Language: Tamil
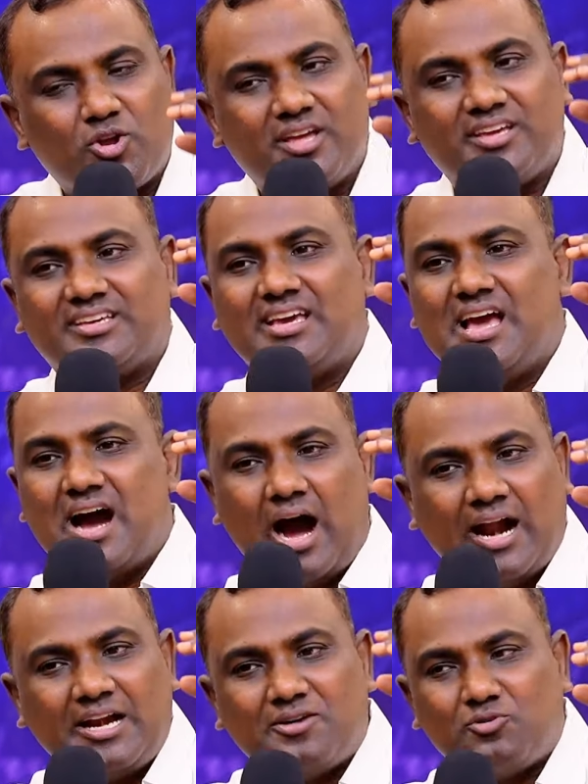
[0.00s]
முறை
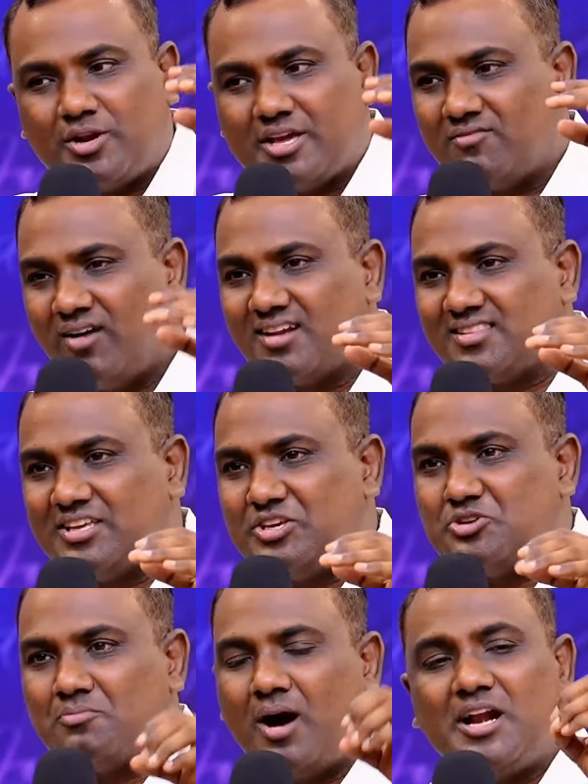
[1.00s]
ஆண்டவருடைய
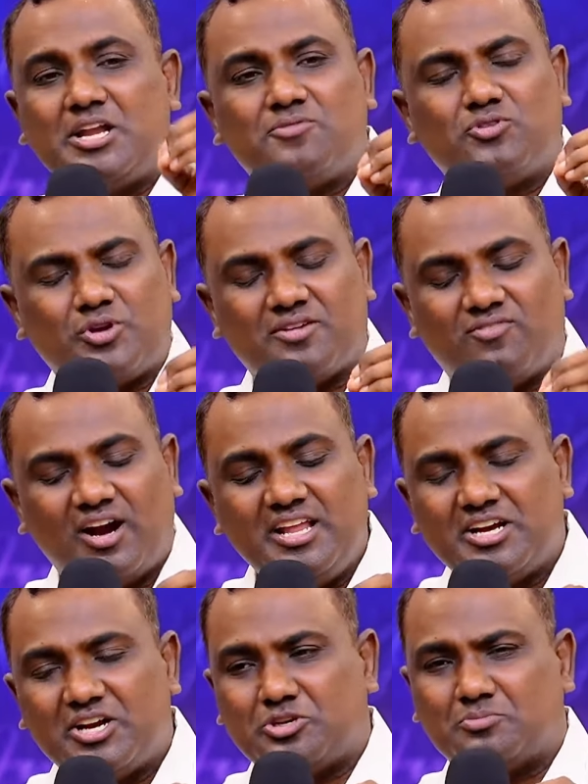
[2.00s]
வார்த்தையும் ஆண்டவருடைய
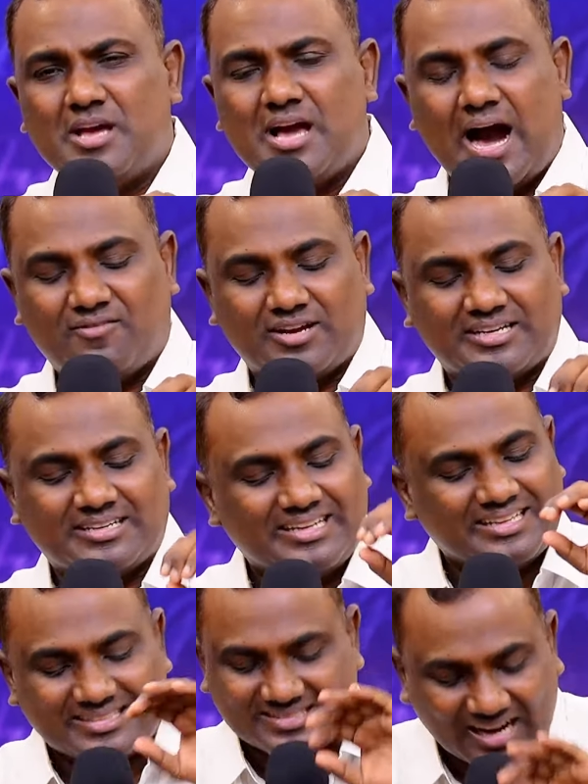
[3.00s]
வழிகளையும் அவன்
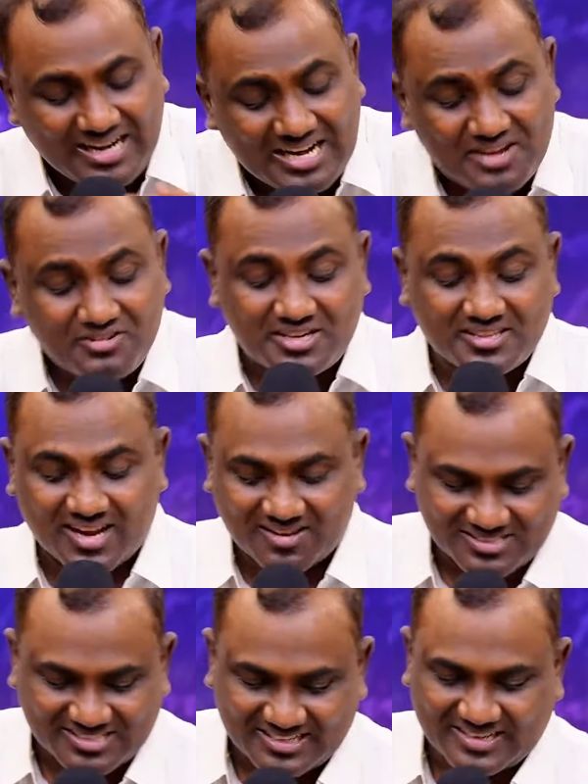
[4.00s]
தள்ளிவிட்டு தான்
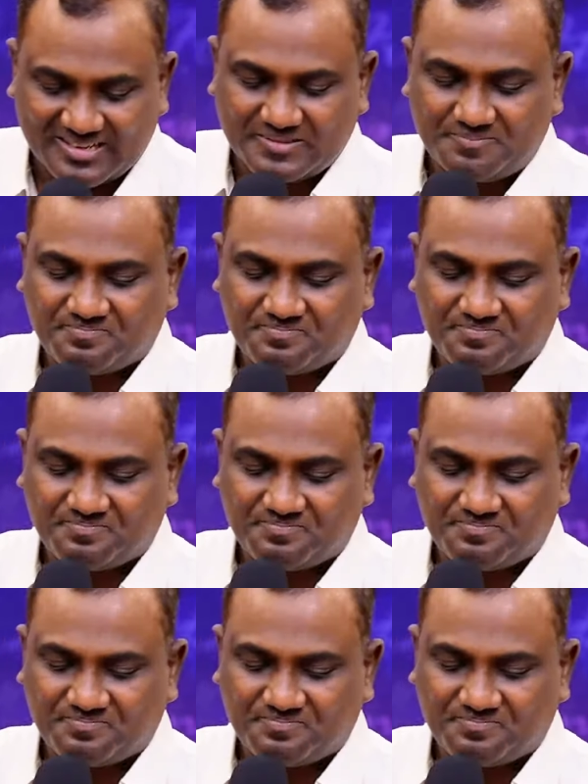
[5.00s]
சென்றான்